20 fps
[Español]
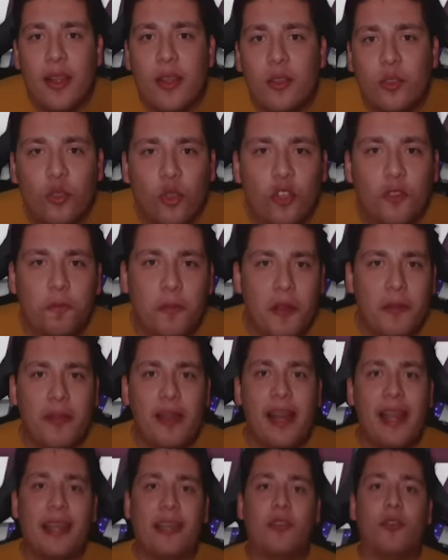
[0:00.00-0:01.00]
sus
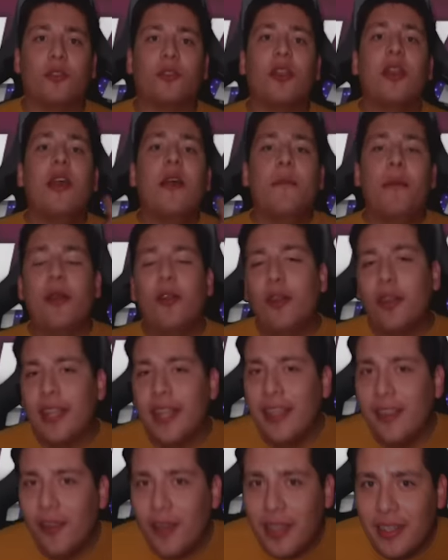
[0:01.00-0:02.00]
privilegios. Pero ¿qué es
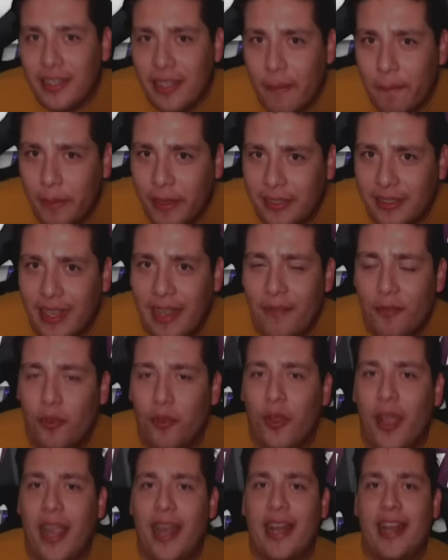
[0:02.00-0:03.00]
lo que está pasando
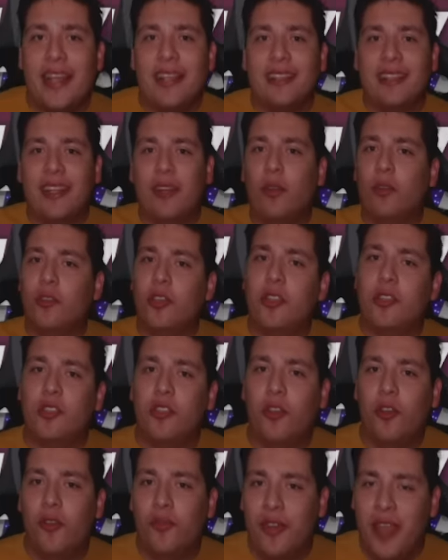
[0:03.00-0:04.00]
en este
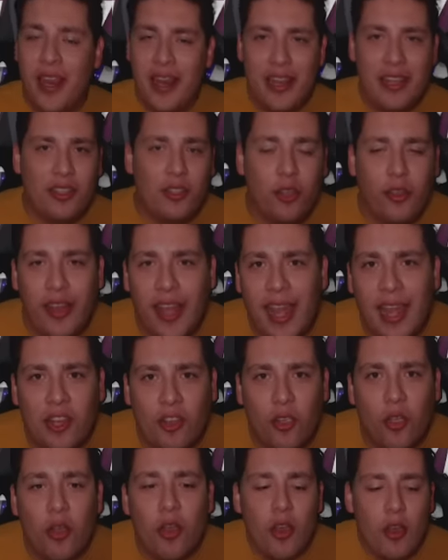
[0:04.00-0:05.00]
notición de inicio de
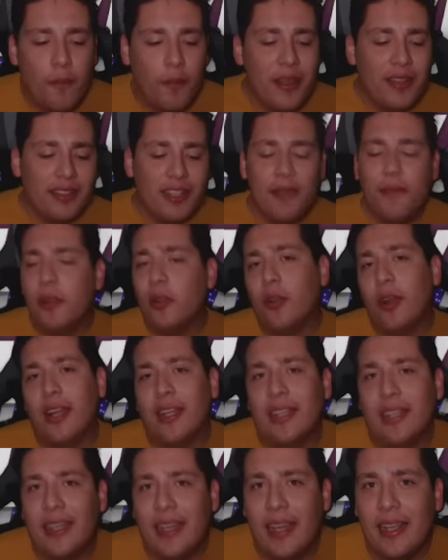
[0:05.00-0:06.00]
año? Pues te invito a que te
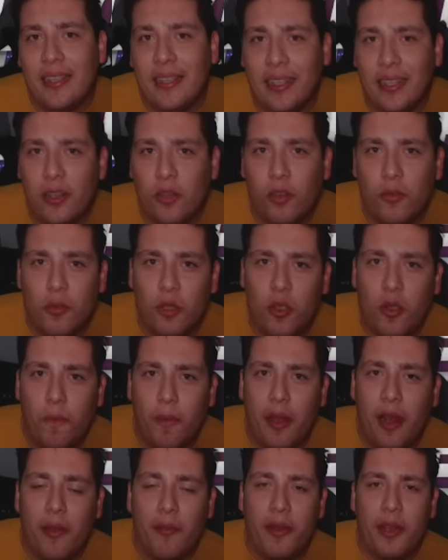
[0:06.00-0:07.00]
quedes aquí conmigo para
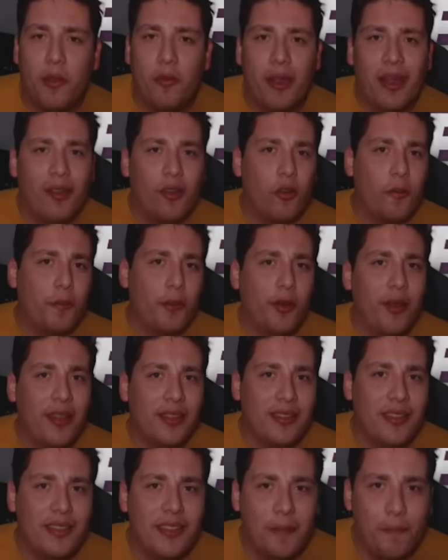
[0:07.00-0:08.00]
averiguarlo, pero
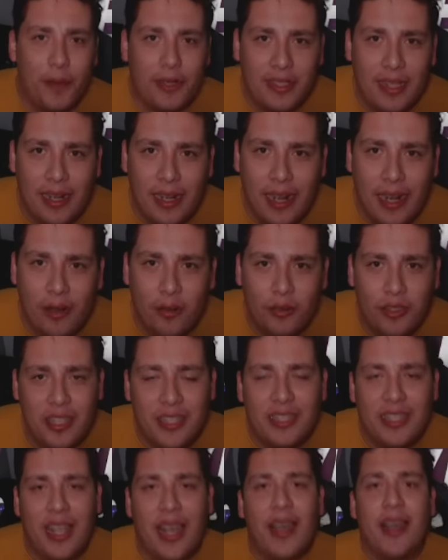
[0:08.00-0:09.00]
antes de pasar a la
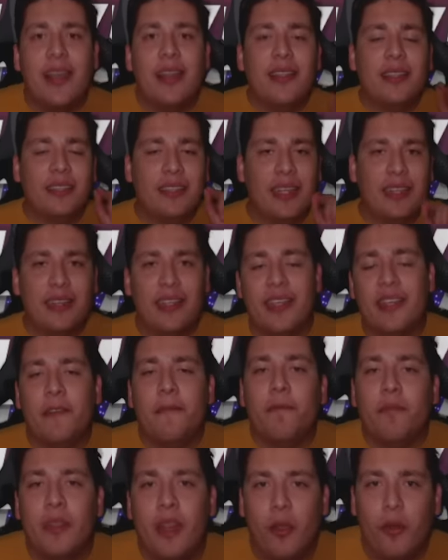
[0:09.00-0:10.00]
noticia, si a ti
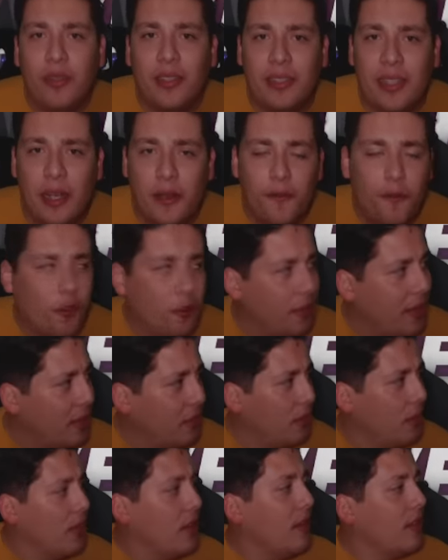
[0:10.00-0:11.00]
te gusta estar informado,
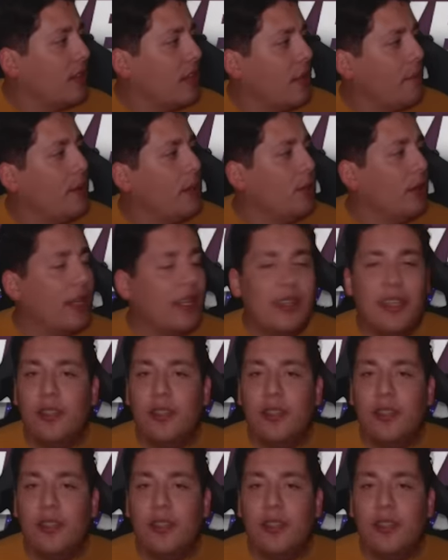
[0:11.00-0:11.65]
te invito a que te